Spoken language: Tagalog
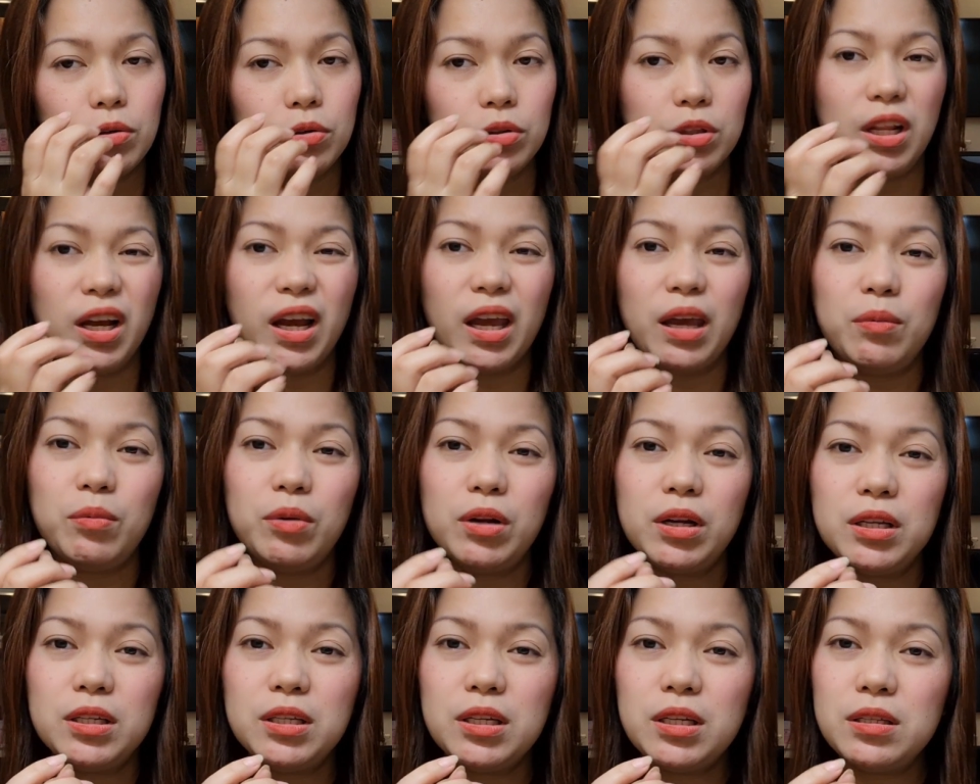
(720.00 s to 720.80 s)
oh, lagay mo
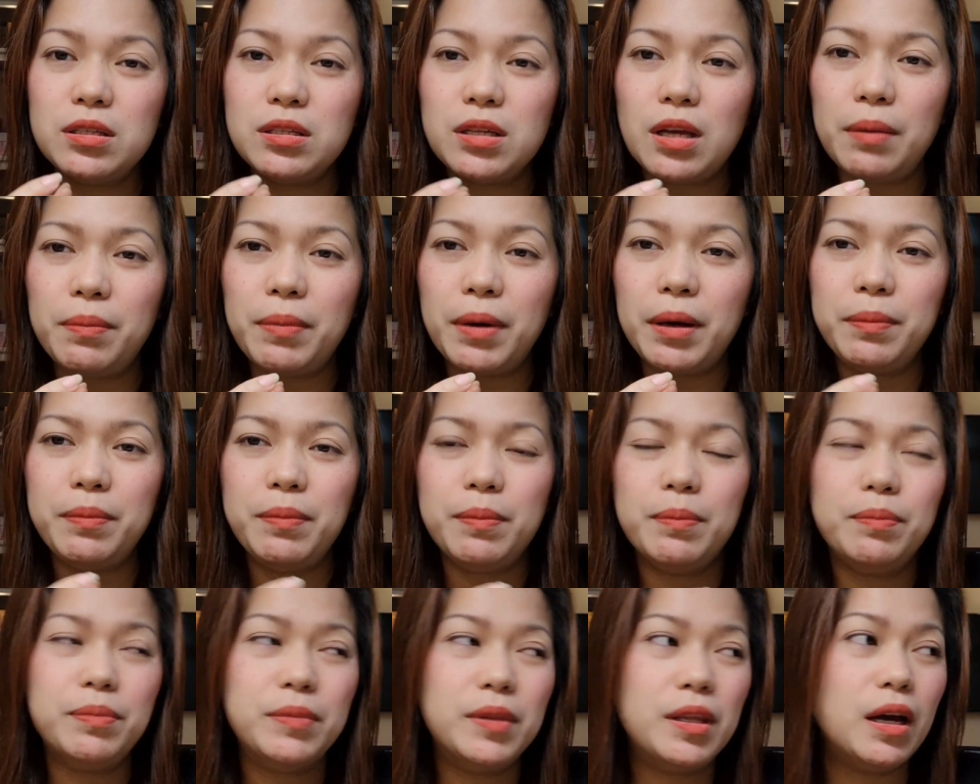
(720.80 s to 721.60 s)
lang dyan above
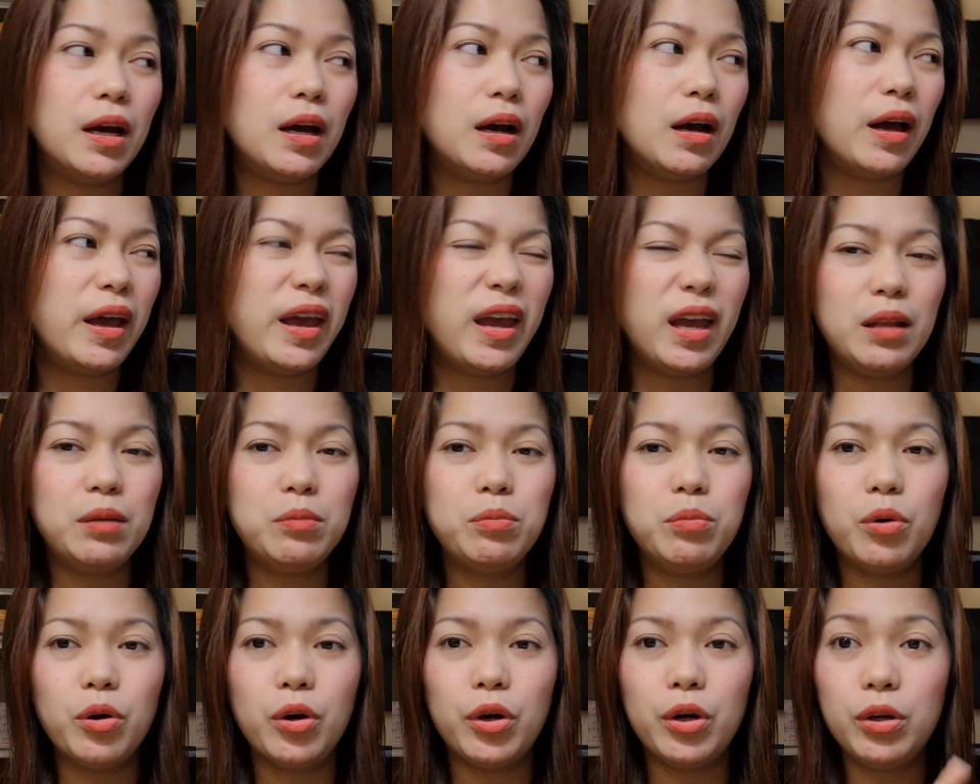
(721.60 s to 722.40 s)
the
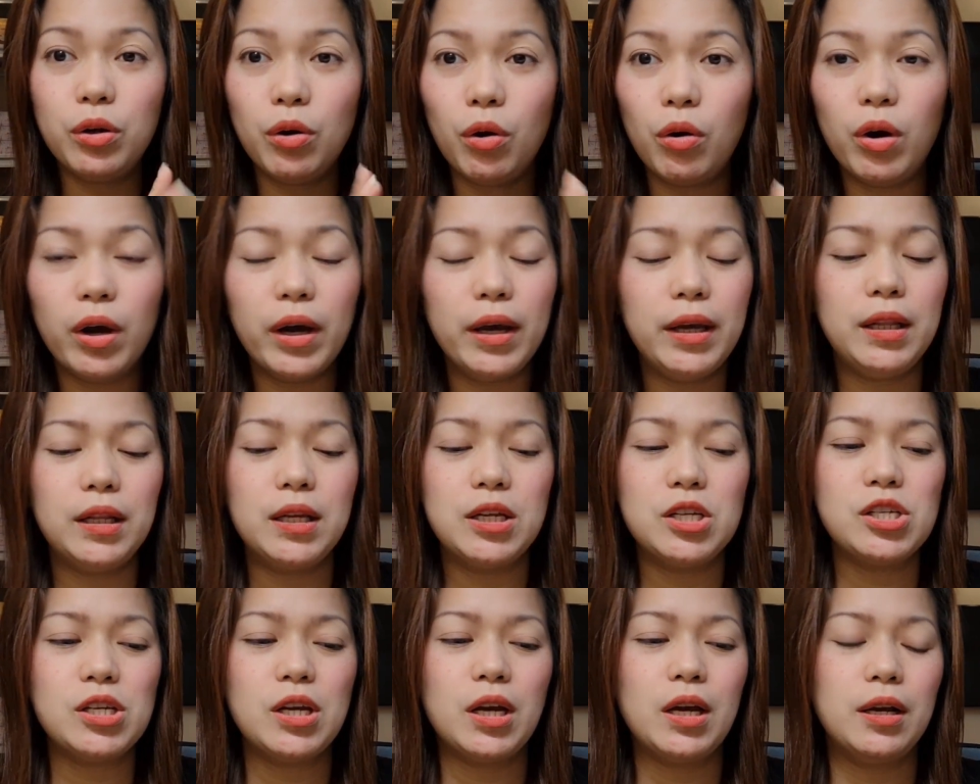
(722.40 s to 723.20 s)
headboard, okay
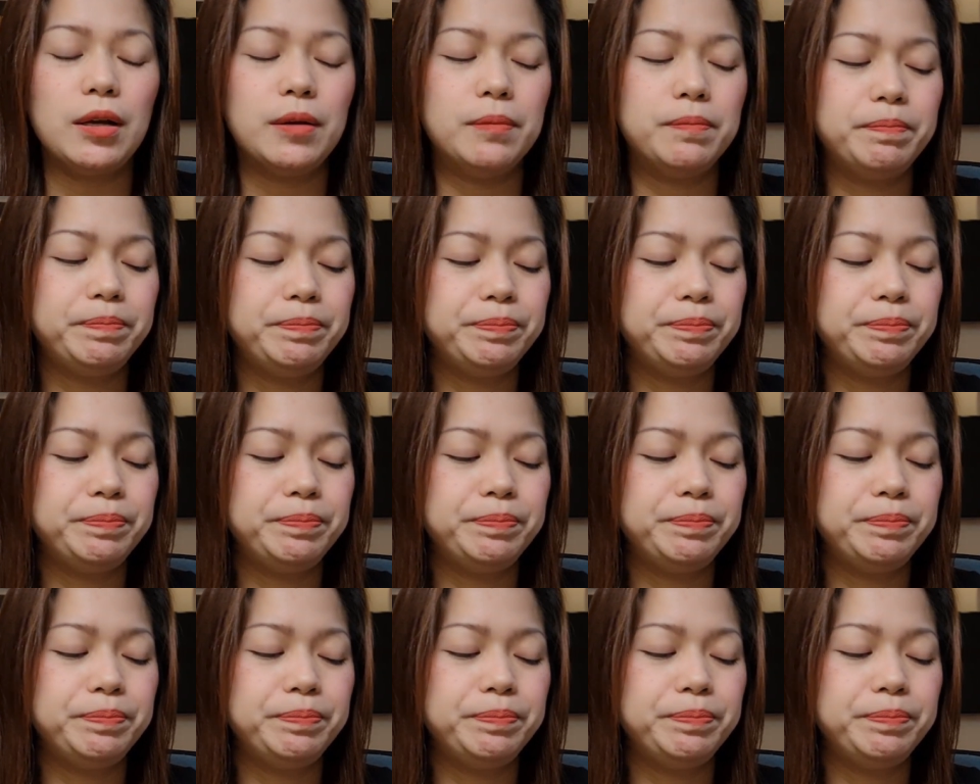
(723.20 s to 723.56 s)
na siya.